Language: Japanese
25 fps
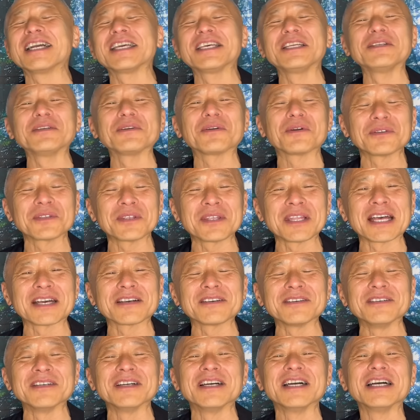切ることな
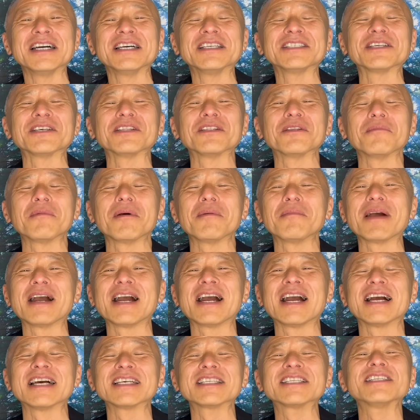く、そのま
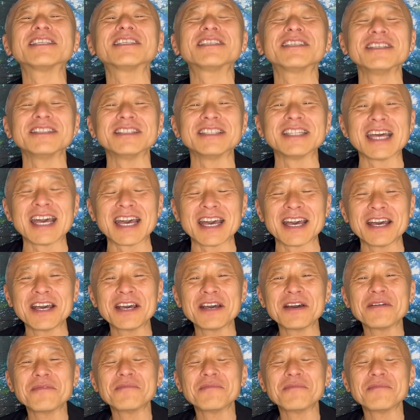ま進んで、